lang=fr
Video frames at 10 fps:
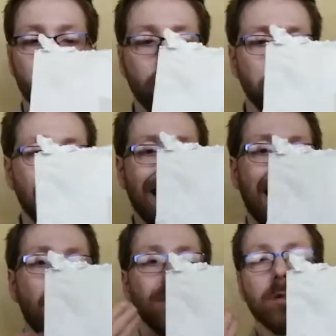Donc
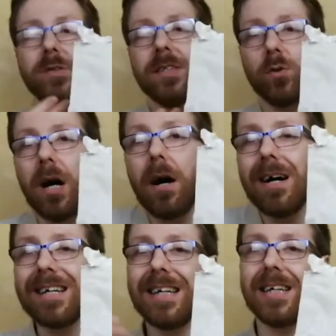là, on a de
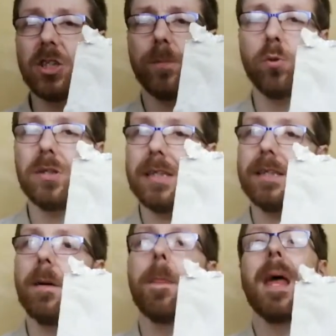l'isola qui est riche en
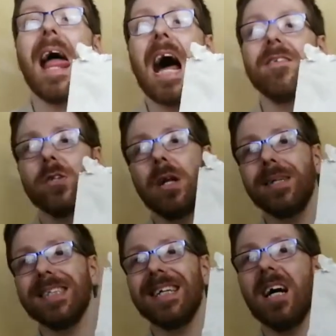protéines avec de la
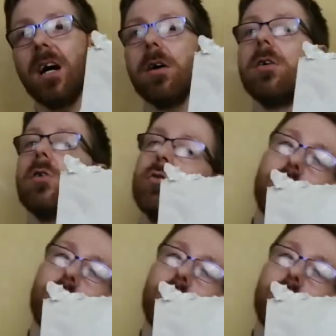BCAA.